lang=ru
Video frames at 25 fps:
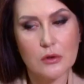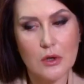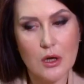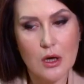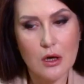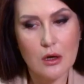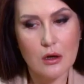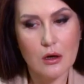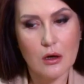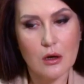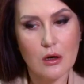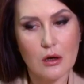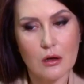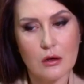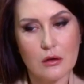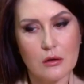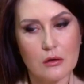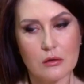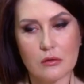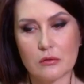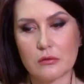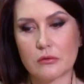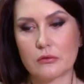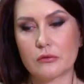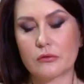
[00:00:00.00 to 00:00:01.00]
а,
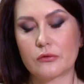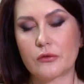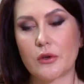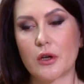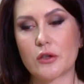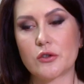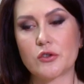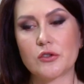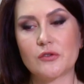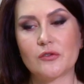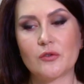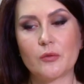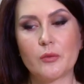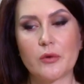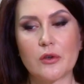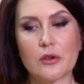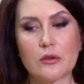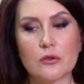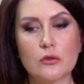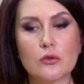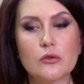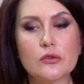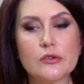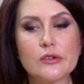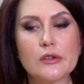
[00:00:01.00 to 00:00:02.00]
как э, в качестве
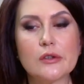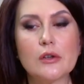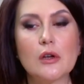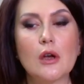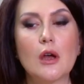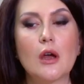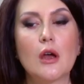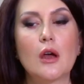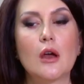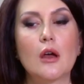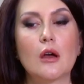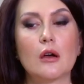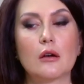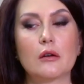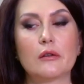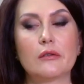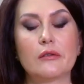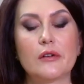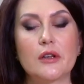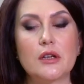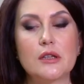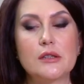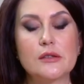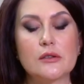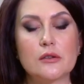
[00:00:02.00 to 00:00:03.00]
прогноза,
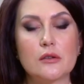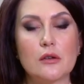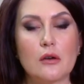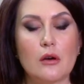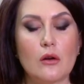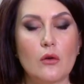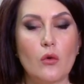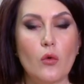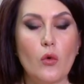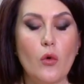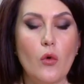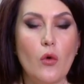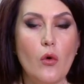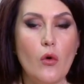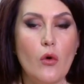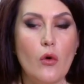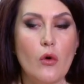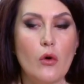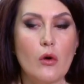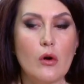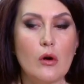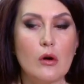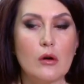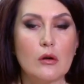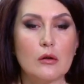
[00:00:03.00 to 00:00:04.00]
говорите
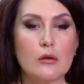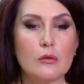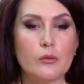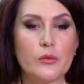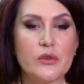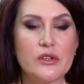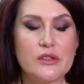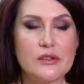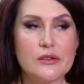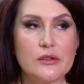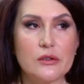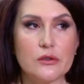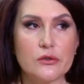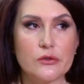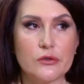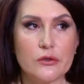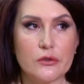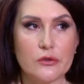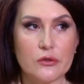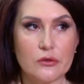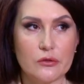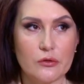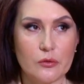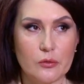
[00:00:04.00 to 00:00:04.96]
о президентских